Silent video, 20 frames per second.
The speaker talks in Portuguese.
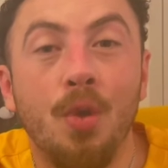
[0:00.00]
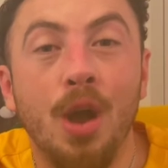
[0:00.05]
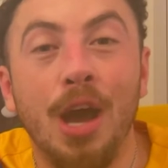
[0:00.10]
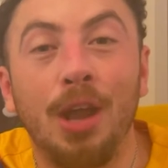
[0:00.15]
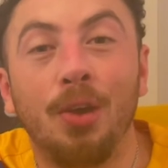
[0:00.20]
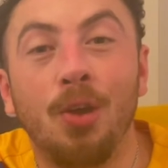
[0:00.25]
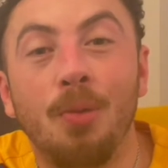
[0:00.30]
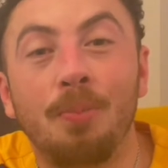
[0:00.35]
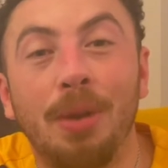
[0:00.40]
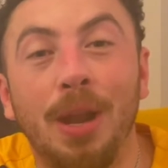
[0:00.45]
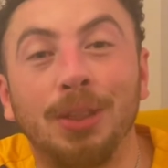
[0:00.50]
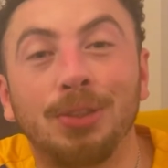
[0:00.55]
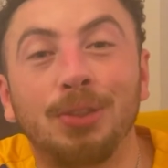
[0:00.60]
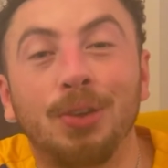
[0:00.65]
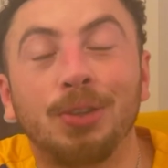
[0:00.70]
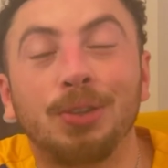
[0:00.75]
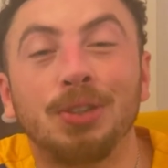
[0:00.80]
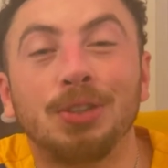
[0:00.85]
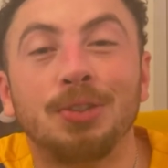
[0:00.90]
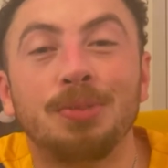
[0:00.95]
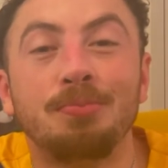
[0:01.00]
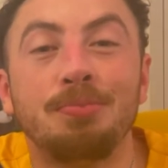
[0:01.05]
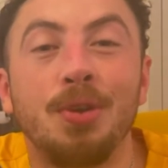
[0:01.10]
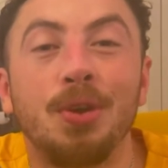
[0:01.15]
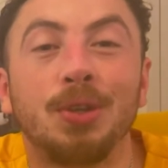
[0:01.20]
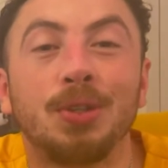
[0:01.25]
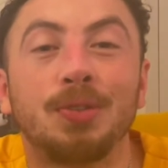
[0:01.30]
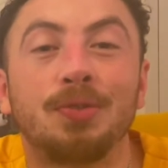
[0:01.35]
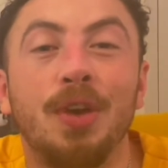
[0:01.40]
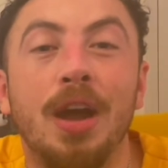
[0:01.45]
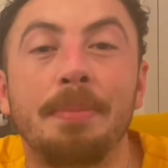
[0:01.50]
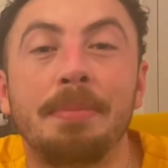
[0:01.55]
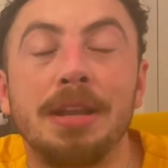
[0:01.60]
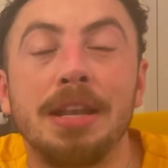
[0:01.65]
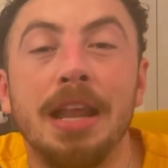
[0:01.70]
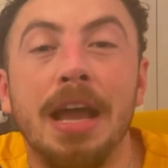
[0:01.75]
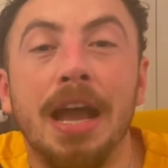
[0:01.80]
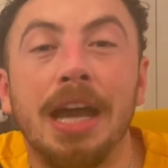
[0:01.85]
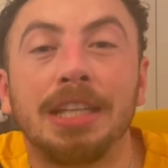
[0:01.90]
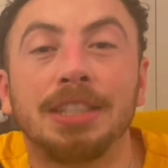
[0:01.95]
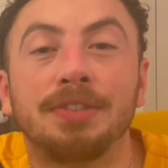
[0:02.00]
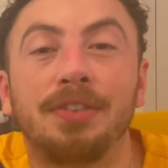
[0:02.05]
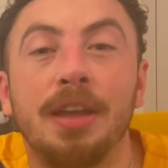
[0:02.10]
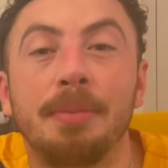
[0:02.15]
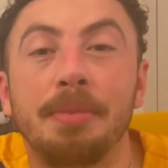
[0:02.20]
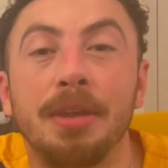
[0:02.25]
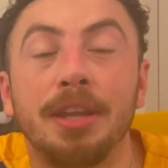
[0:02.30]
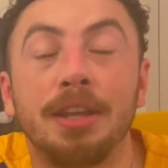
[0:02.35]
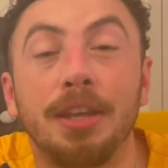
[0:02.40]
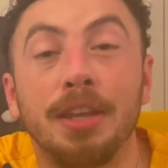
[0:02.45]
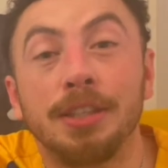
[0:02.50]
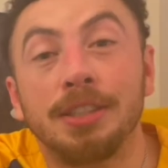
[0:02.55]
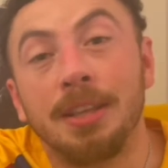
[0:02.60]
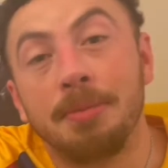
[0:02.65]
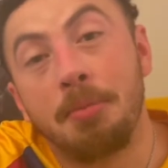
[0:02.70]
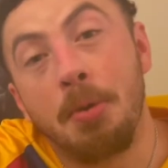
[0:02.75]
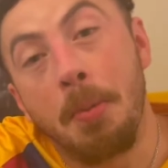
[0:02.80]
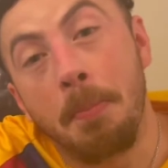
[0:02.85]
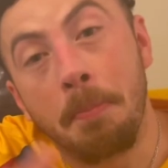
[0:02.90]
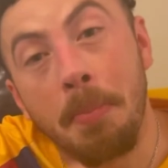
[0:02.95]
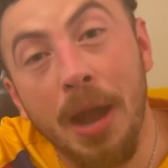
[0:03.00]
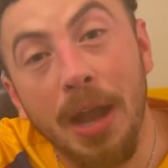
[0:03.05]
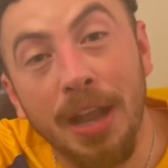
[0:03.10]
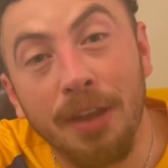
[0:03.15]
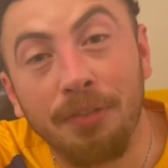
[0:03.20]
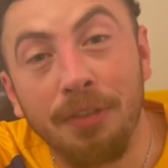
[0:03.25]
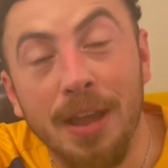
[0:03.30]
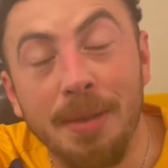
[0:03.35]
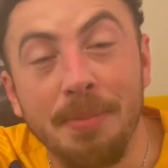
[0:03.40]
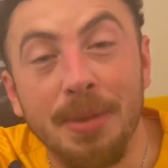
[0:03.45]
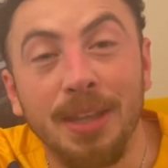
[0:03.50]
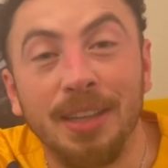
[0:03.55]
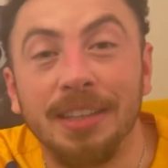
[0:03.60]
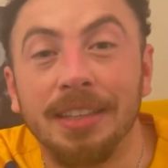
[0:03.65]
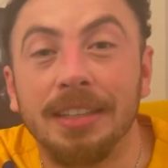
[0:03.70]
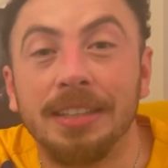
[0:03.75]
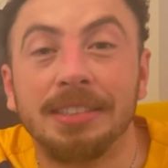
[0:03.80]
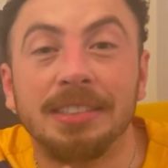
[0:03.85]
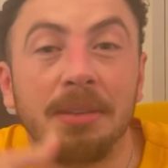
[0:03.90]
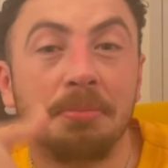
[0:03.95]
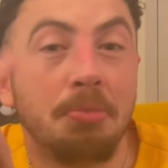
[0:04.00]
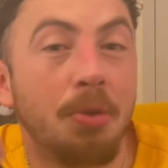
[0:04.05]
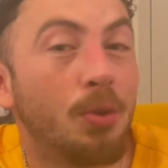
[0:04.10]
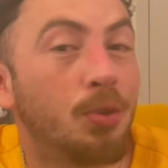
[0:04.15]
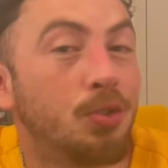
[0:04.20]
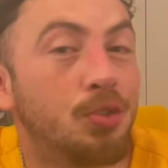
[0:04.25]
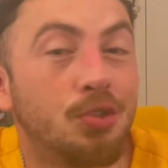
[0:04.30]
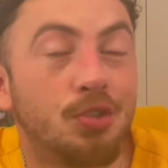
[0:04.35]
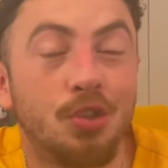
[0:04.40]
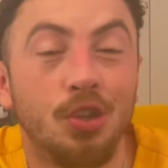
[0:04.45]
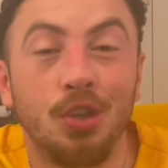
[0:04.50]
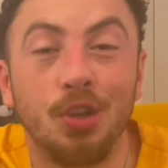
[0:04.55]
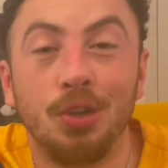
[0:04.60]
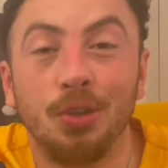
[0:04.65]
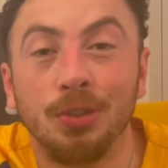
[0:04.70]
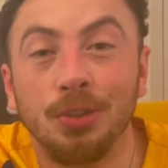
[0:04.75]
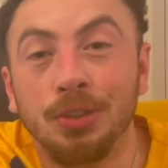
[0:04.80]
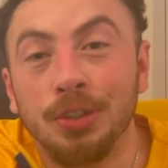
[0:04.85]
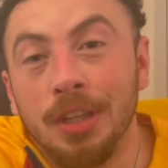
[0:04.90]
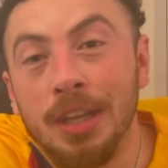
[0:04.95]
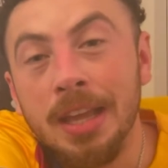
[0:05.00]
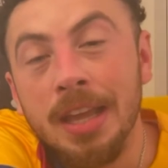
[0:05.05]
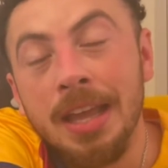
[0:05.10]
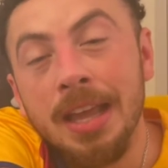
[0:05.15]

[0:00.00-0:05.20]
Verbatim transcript: alô para todos os meus familiares flamenguistas, meu pai é flamenguista, meus tios,